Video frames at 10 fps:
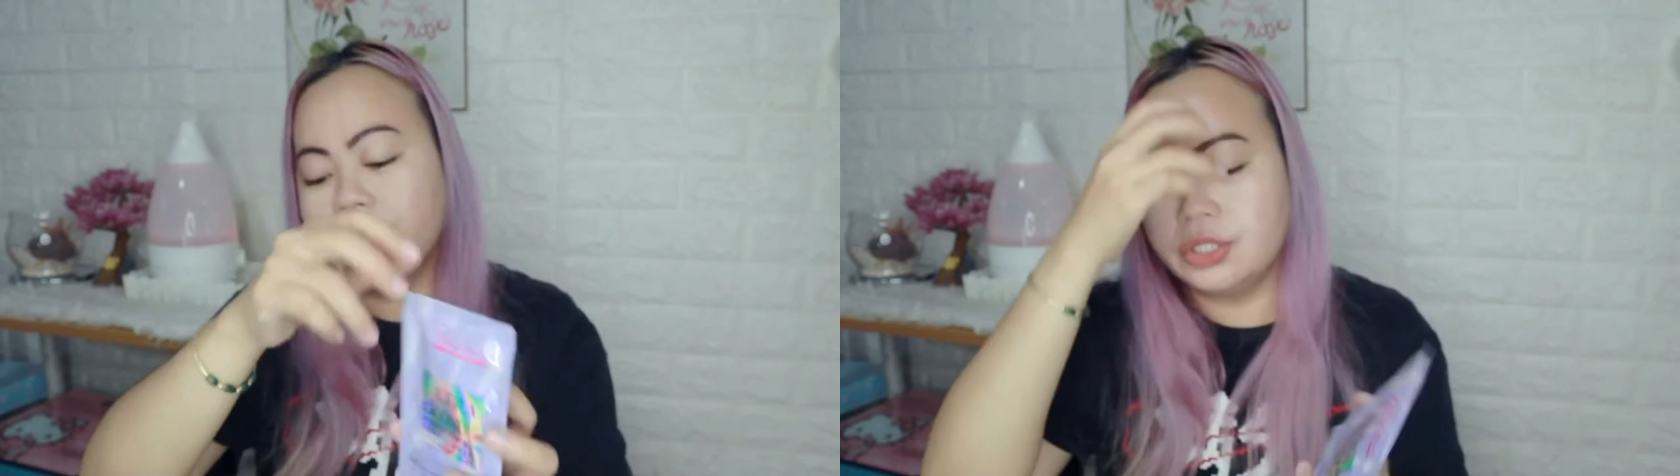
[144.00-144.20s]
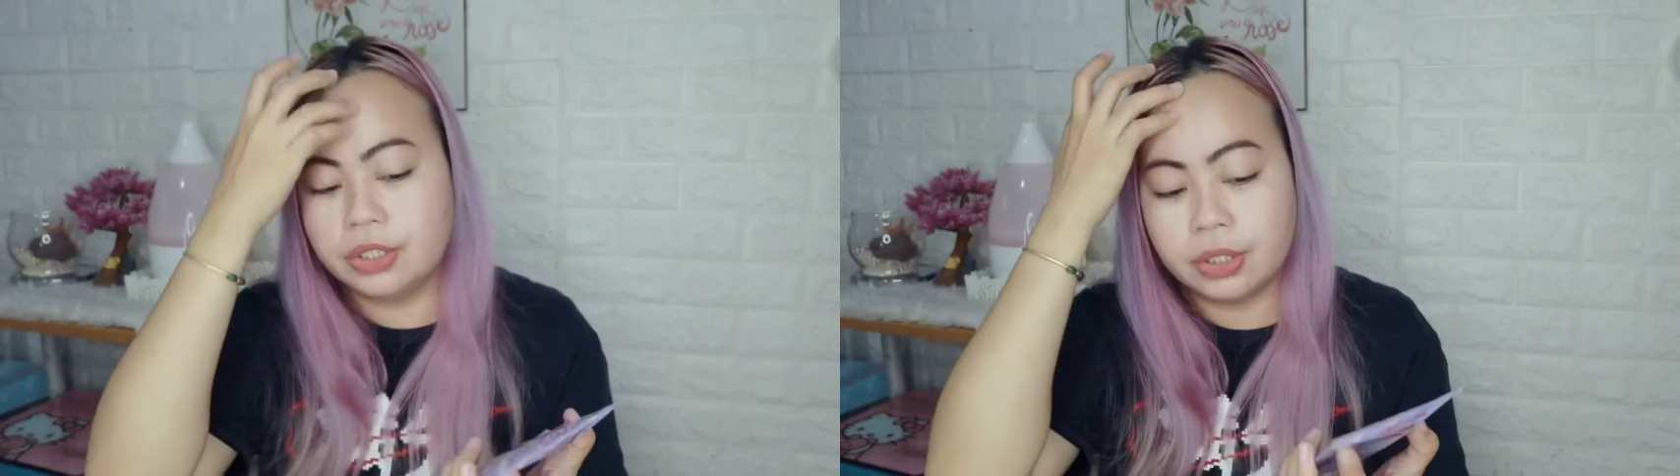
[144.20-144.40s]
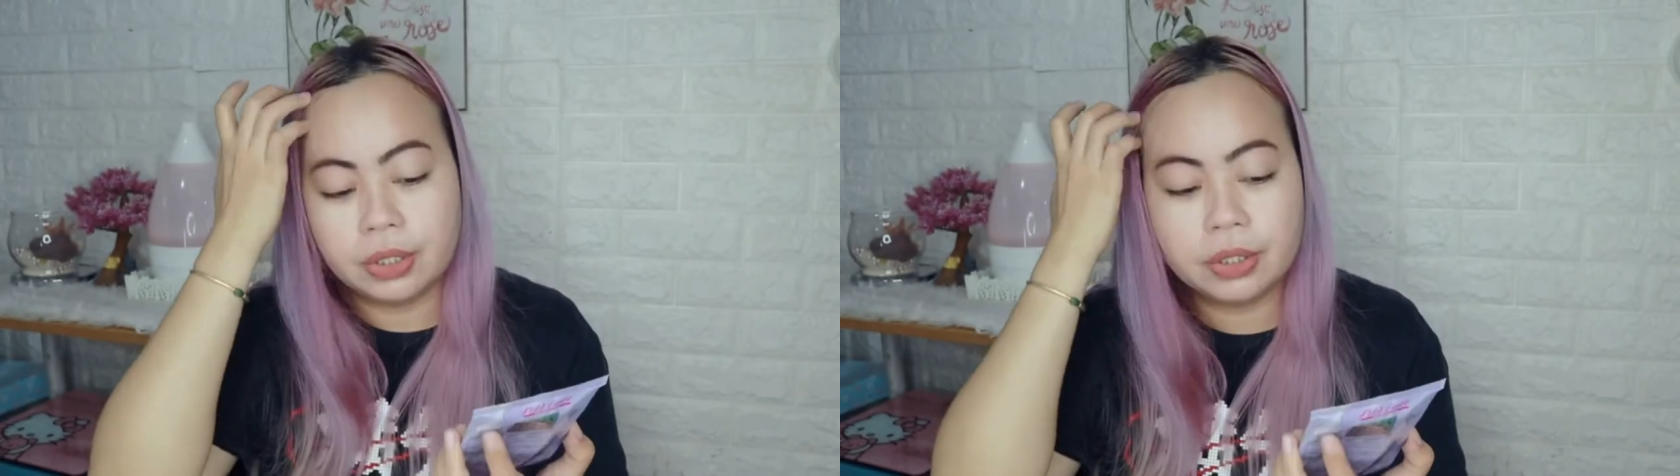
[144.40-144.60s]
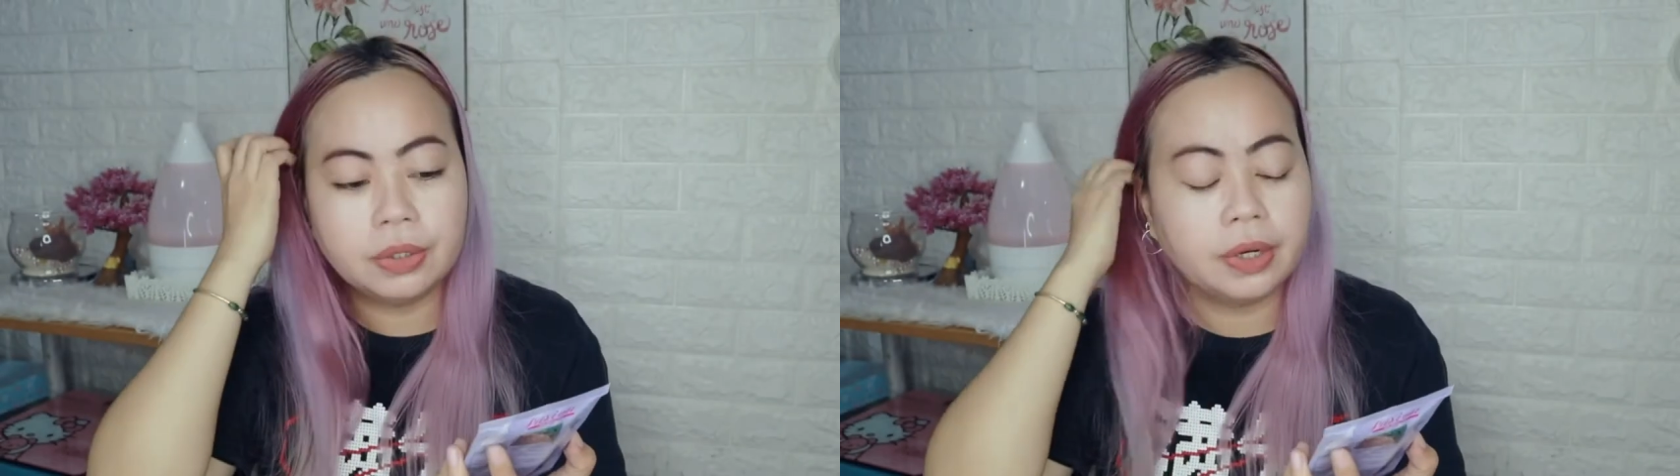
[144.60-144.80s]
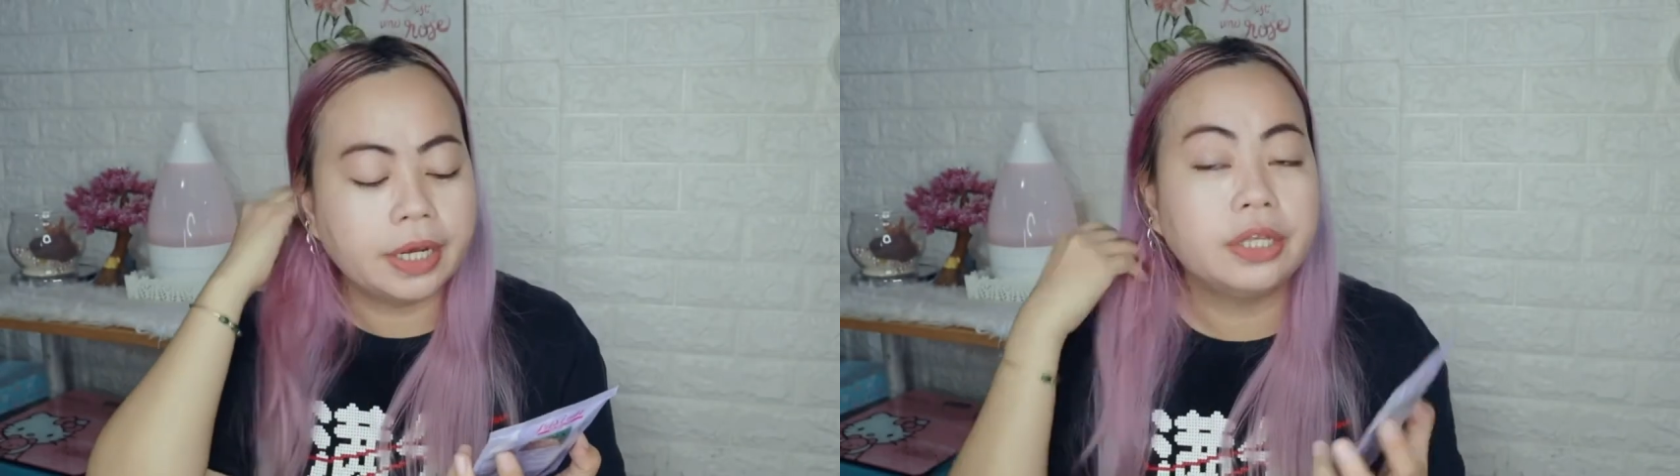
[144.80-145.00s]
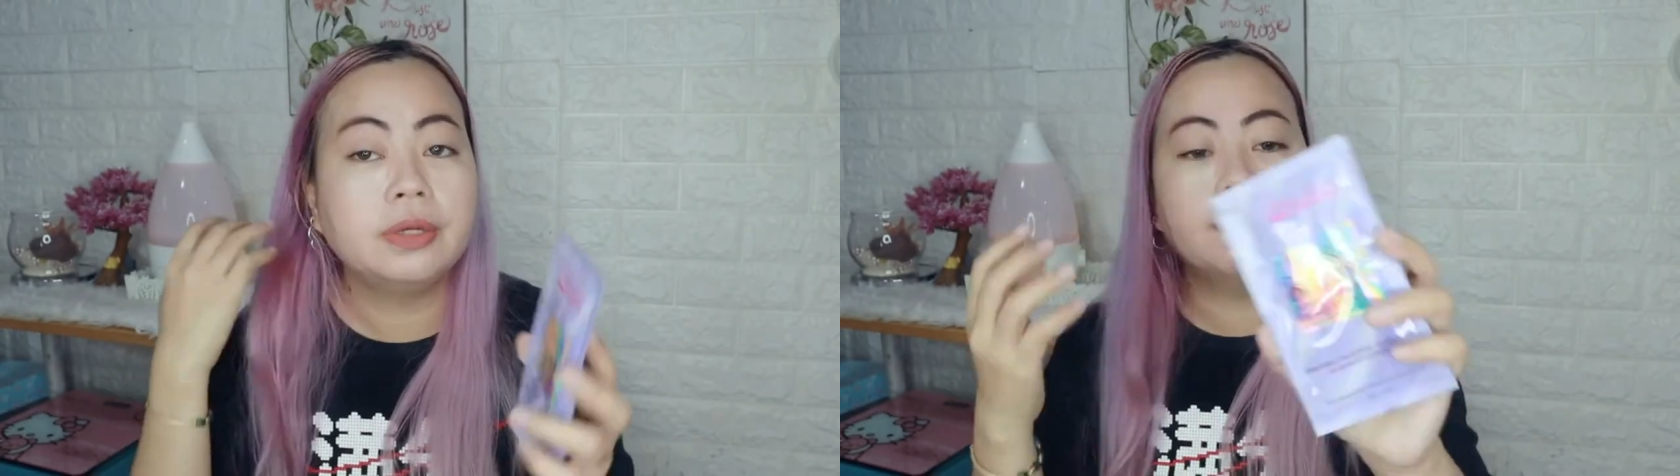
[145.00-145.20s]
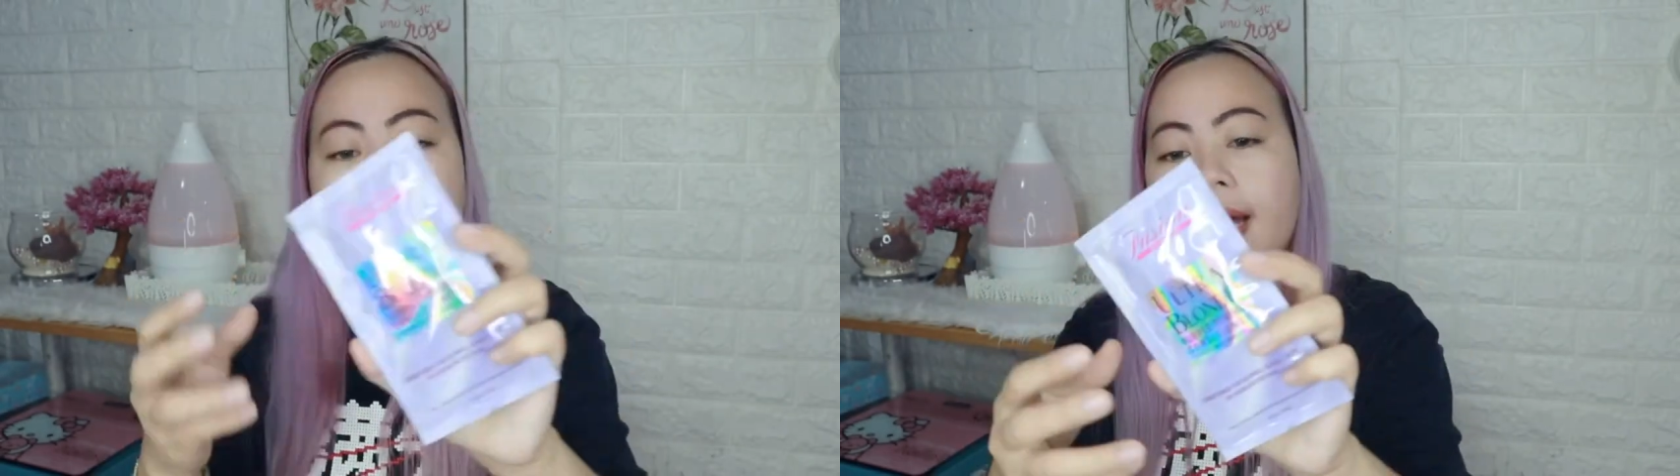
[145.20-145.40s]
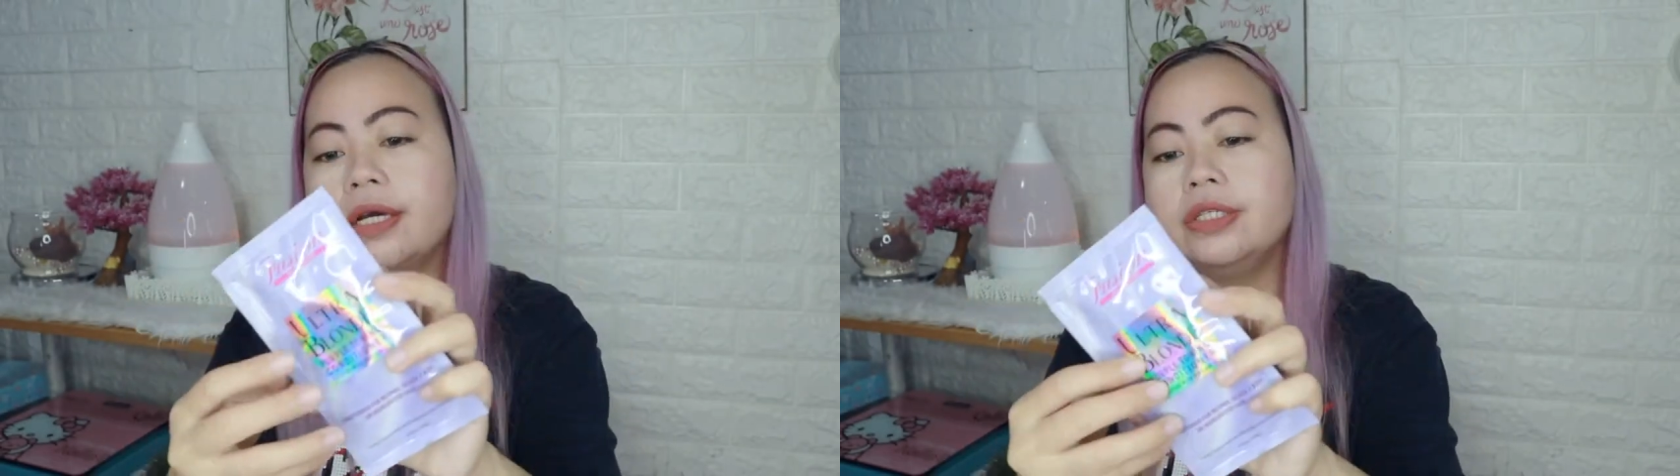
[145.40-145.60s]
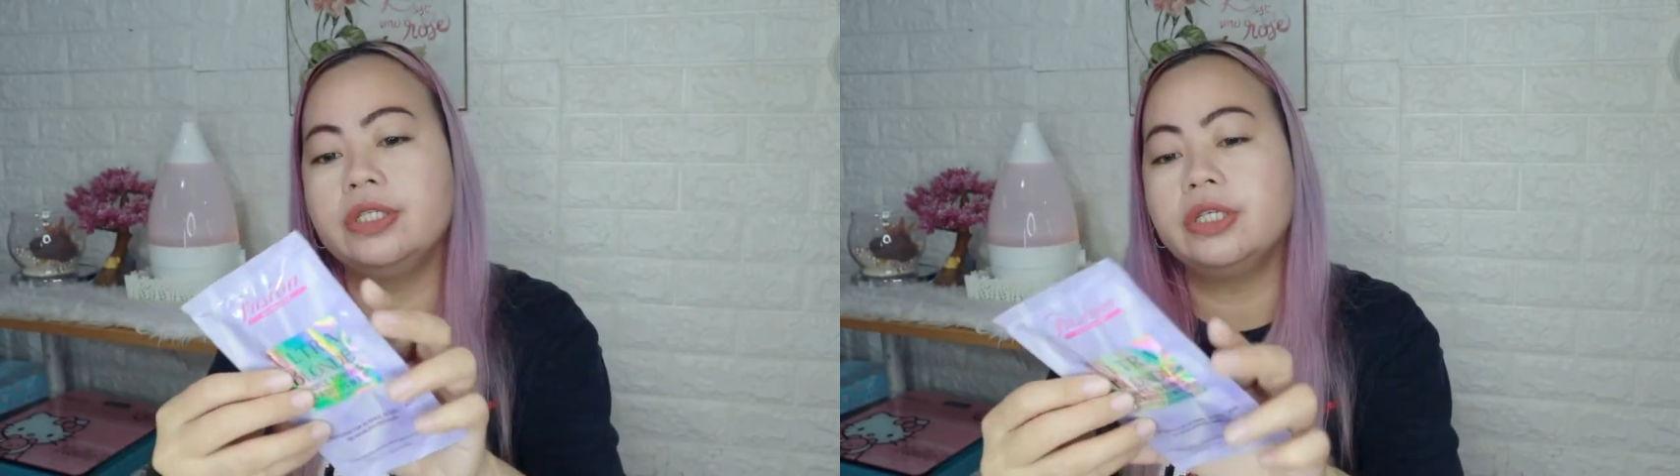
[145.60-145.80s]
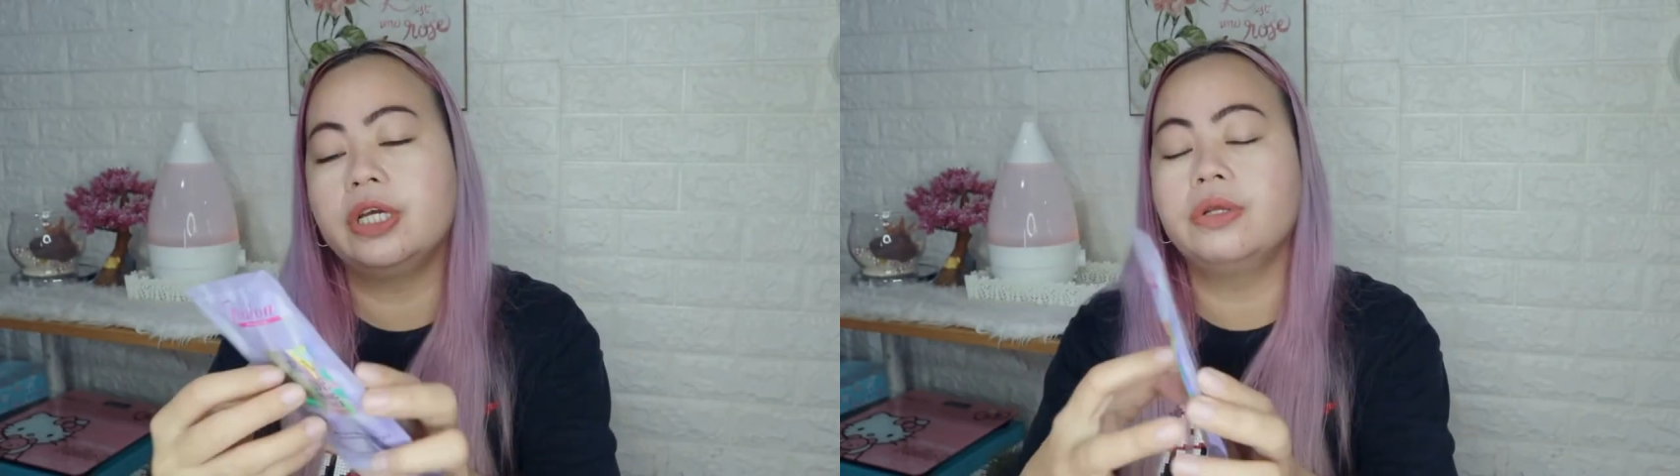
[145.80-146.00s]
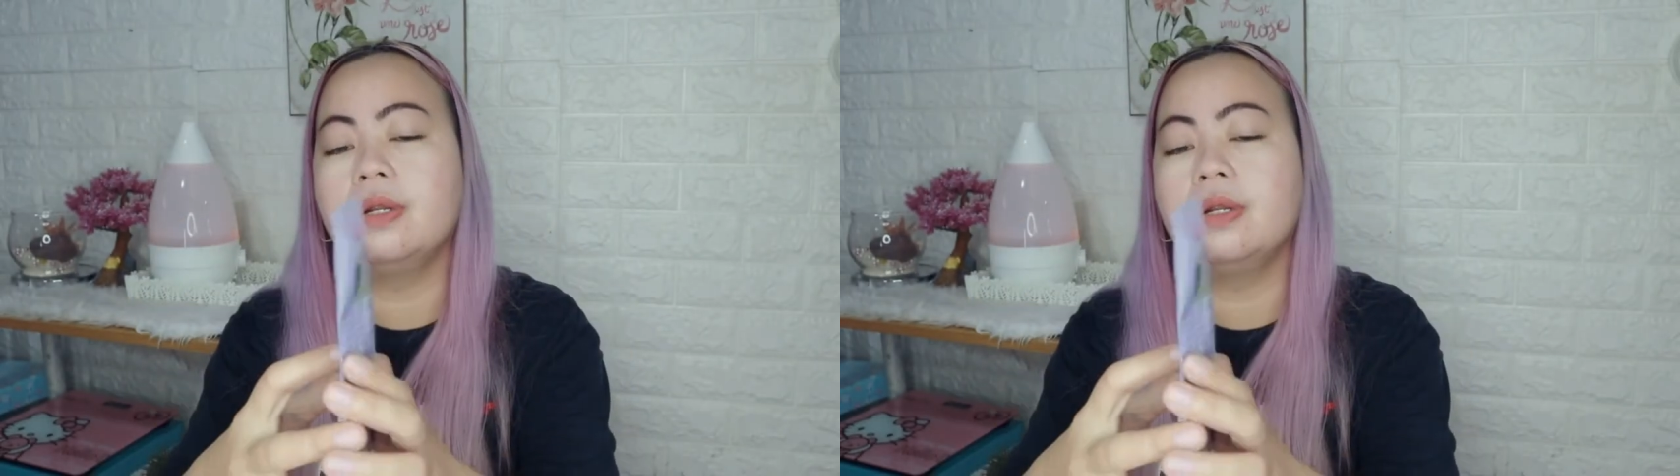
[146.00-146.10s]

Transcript: So, ayan yung packaging niya.